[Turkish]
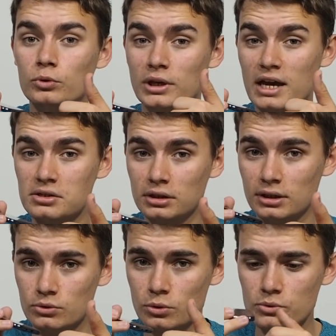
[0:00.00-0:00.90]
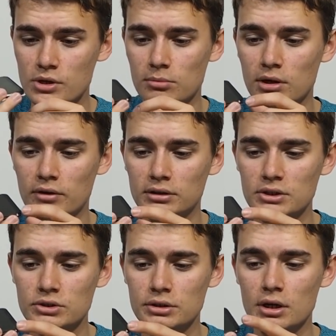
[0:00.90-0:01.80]
Bu gerçekten çok güzel bir
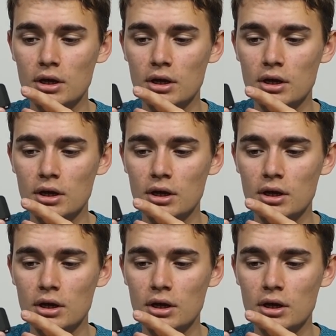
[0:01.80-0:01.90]
avantaj.